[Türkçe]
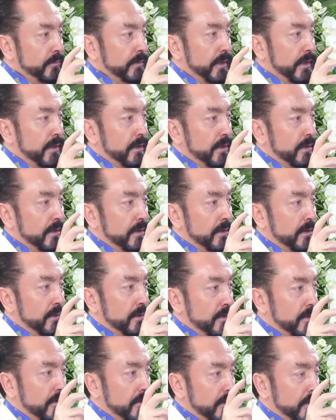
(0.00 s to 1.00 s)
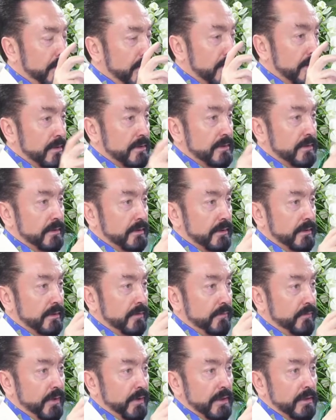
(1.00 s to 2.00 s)
değerlerinin arasındaki
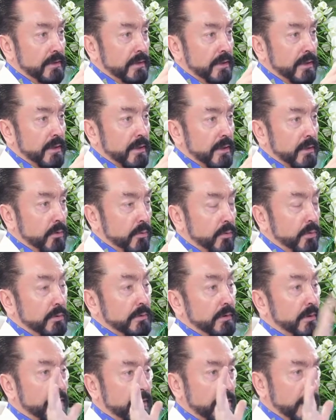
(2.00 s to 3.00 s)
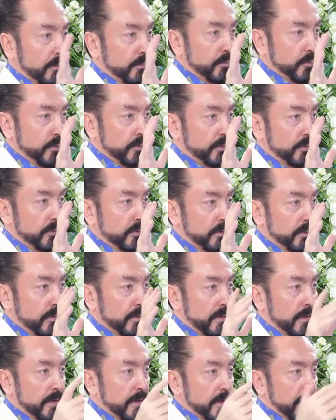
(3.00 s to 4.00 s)
fark ortadan kalkmış oluyor.
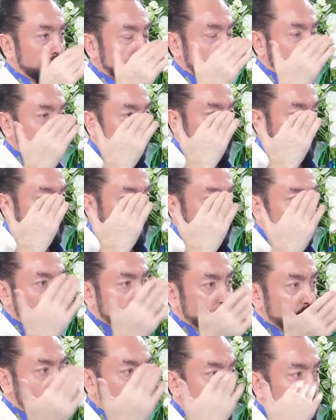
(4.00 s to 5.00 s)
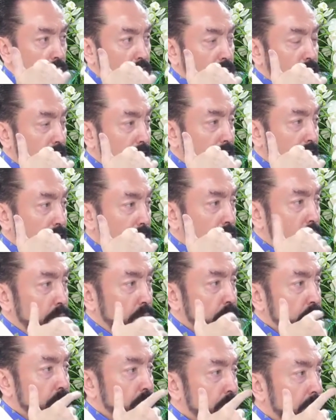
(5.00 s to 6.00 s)
Yani müminin yüksekliğini
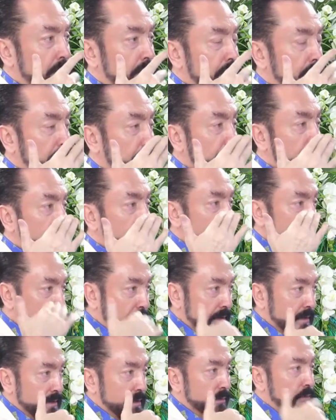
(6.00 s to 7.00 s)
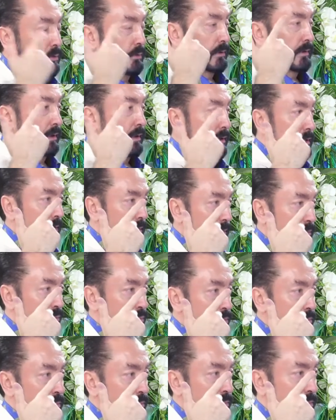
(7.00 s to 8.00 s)
oluşturan sistem ortadan
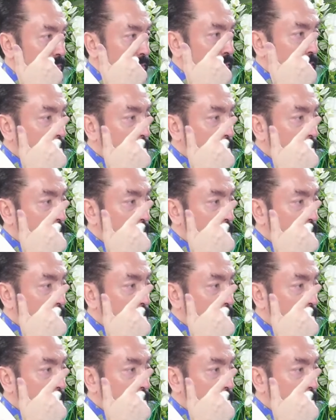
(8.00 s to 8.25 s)
kalkmış olur.